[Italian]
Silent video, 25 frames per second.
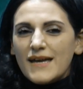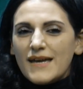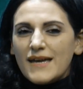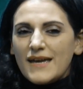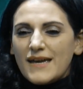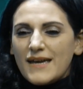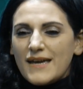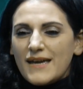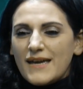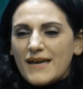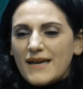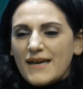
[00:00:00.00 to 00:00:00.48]

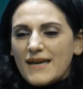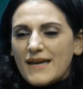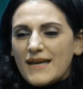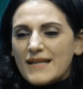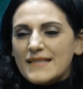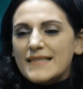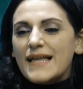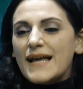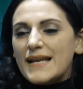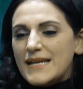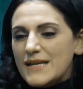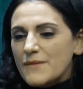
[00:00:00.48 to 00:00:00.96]

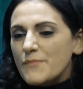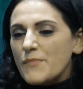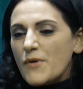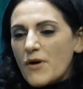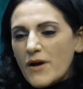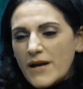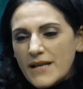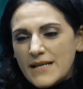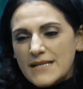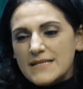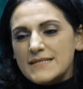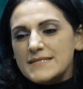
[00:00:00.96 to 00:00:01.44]
e da lì
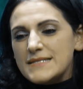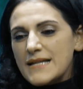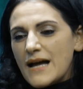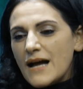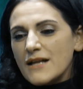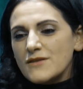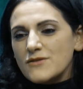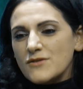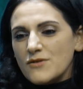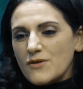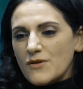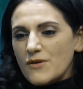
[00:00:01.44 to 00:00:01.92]
poi è
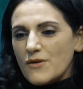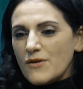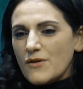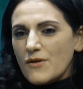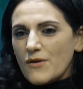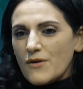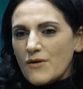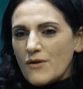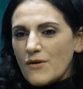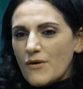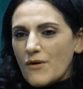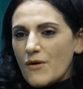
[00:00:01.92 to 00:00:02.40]
iniziato
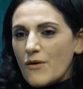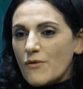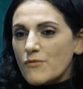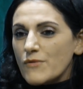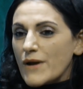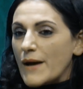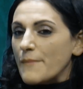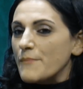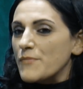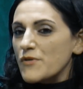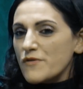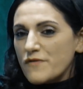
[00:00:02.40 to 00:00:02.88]

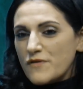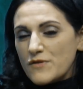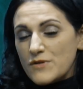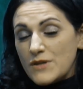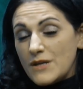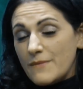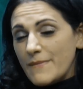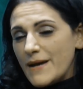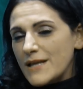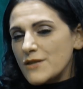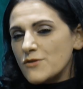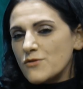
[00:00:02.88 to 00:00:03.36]
un
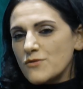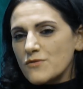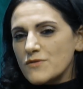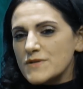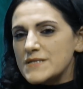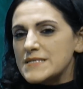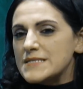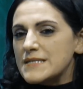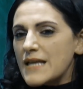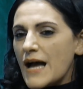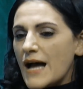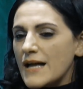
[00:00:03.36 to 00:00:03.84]
approfondimento
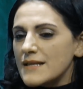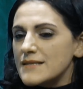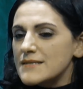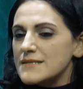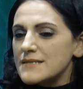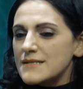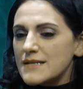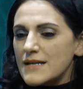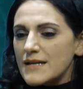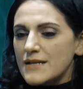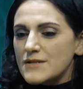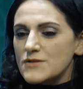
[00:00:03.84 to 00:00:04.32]

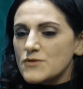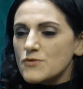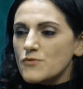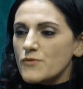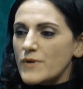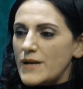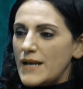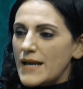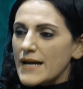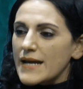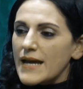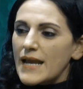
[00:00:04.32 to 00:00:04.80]
costante su
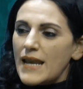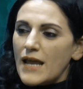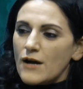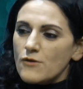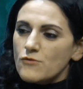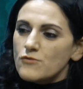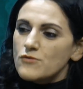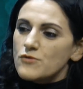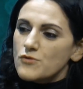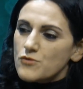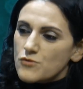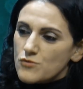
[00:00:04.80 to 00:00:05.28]
quella che è
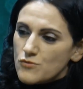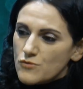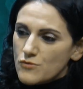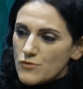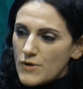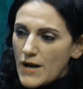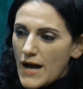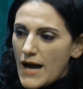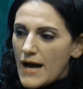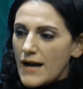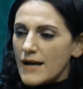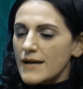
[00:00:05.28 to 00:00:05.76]
la
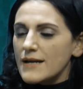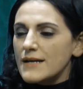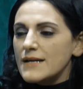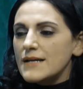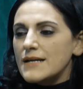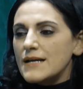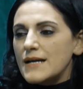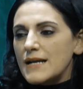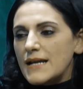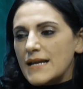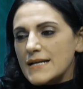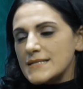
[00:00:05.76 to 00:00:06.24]
cultura,
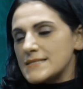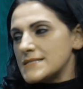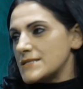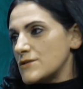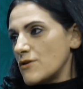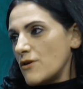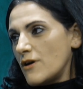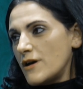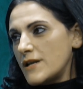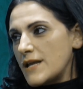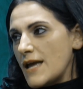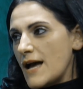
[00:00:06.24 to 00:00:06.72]
la
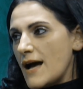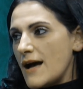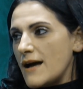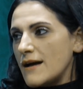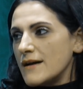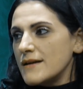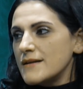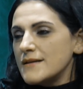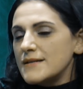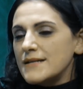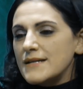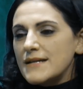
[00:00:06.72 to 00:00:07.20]

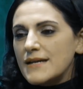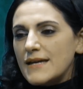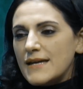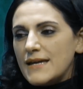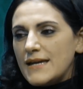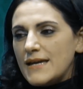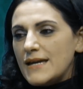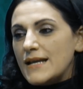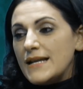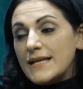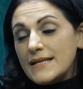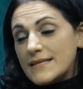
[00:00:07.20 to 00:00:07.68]
storia
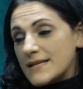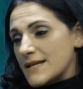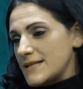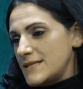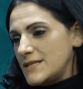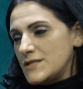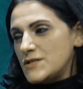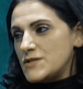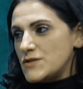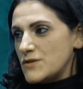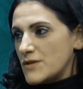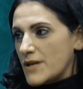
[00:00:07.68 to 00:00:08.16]
e le
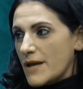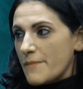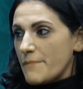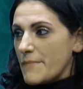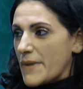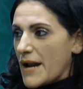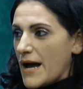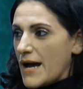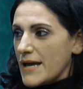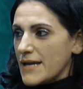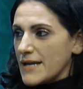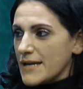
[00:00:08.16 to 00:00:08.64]
tradizioni
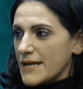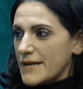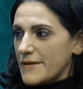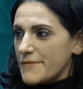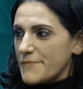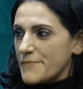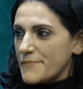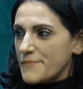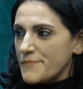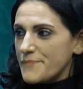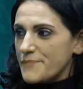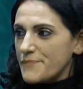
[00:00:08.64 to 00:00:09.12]
ebraiche.